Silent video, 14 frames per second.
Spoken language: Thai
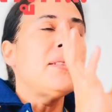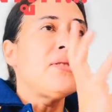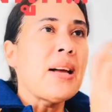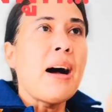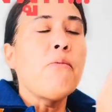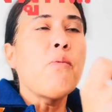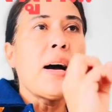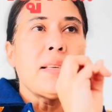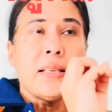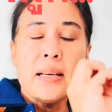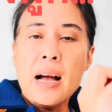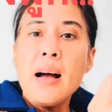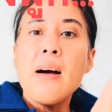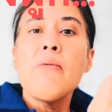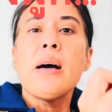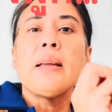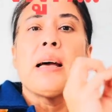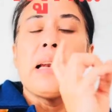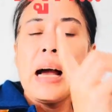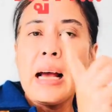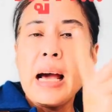สามวันถึงห้าวัน
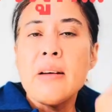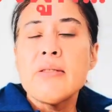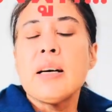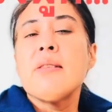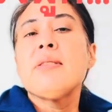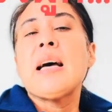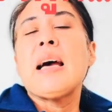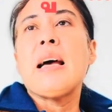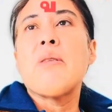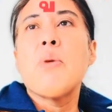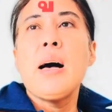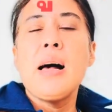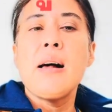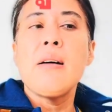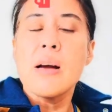เนี่ยร่างกาย เราจะเข้าใจแล้วว่า